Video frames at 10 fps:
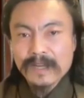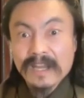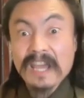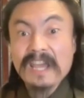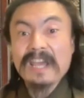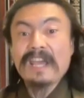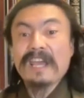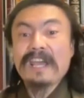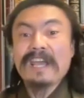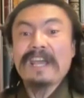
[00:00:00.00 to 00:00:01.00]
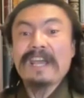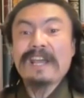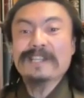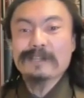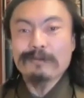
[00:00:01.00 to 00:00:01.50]

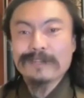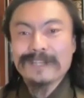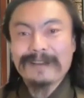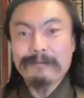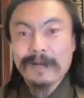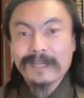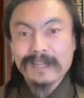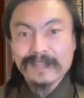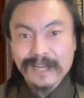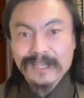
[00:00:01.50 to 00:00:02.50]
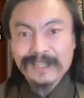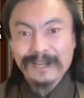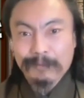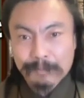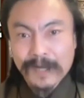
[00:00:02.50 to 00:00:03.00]
えー、そんなわけない
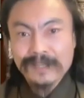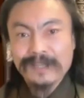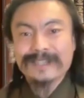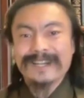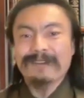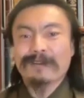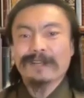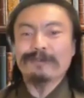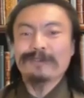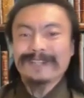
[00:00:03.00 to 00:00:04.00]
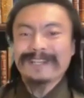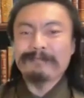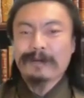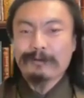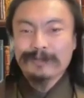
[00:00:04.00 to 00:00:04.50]
だろ、バカなんじゃないのかと言って、
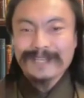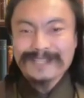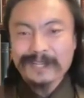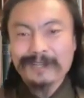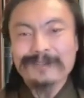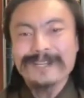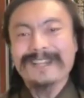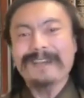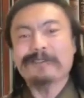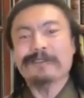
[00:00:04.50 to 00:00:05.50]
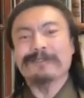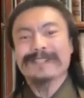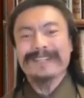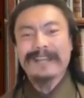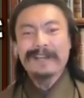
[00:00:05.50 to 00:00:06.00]
今ここでチャンネルを切らないようにしてくだ
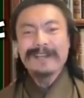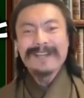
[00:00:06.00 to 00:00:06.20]
さいね。